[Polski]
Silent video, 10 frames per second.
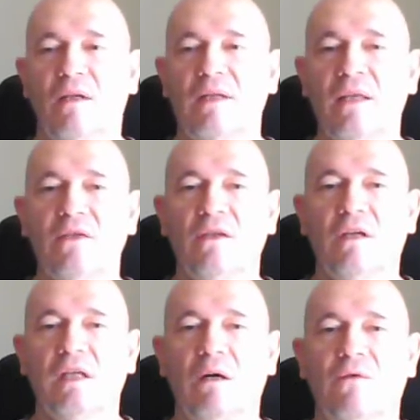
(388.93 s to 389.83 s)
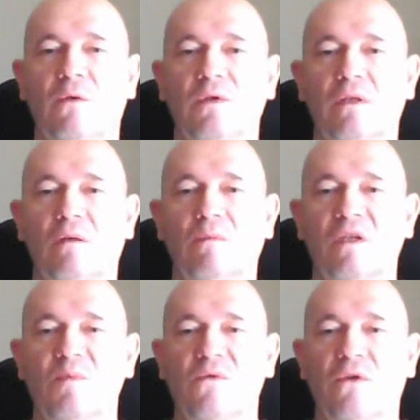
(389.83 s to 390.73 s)
Za nic nie chciała wrócić do
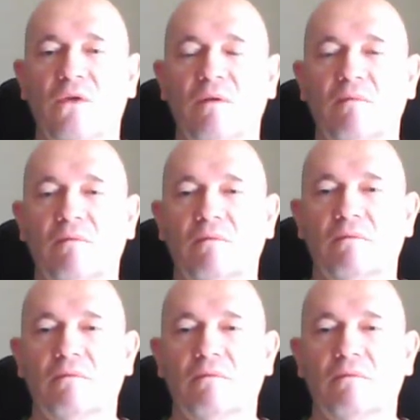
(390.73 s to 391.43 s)
mnie z powrotem.